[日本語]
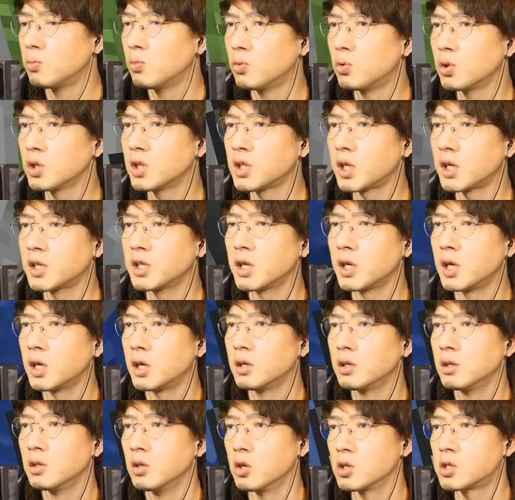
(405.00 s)
もうこれで足りたな。
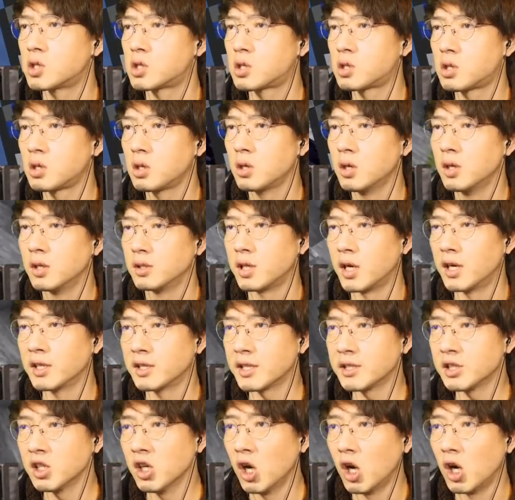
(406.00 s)
よし、足り
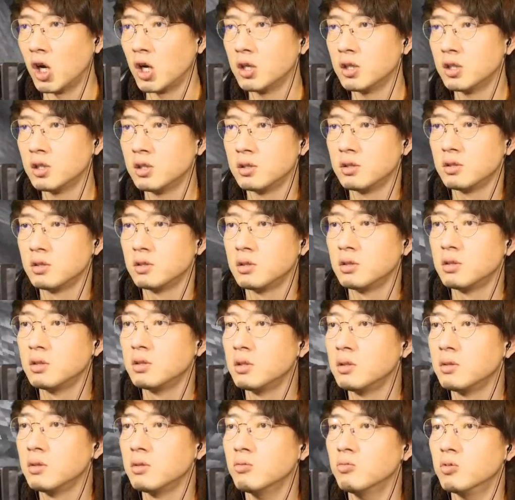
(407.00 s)
たぞ。
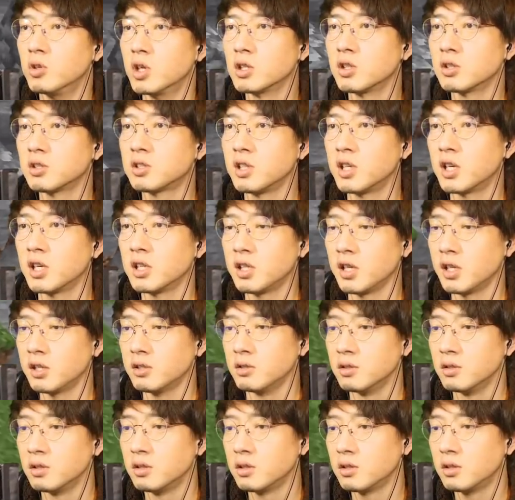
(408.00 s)
村とつなげてや
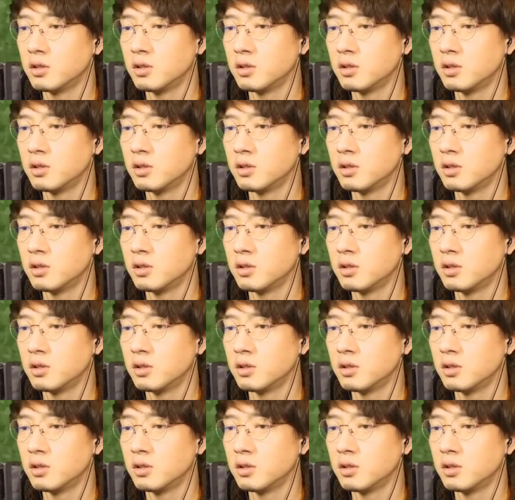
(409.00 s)
る。